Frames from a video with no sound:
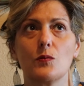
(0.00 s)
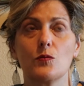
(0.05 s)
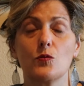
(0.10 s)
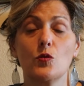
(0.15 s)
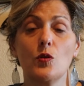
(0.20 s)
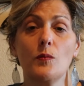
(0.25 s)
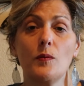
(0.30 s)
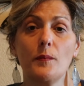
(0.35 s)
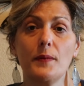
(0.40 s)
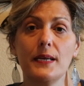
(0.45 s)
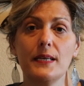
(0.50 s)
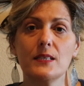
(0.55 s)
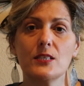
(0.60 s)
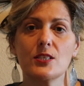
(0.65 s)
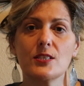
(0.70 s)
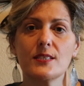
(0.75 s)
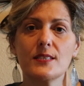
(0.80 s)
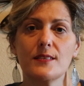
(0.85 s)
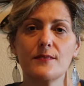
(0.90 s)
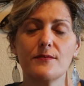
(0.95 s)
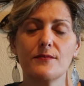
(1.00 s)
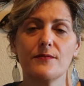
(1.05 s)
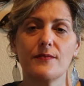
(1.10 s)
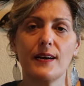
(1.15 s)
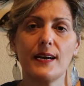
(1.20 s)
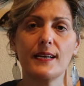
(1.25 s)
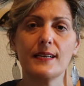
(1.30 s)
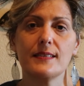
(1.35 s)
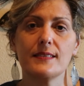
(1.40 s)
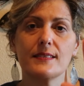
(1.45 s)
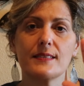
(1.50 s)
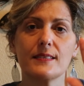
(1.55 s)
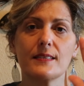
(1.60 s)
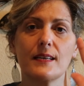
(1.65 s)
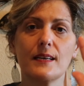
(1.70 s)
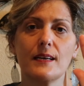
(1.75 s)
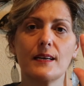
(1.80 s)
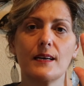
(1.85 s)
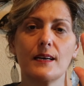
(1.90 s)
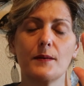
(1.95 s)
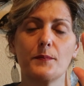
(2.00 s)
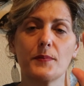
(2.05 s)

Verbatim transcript: normalmente se faz ah,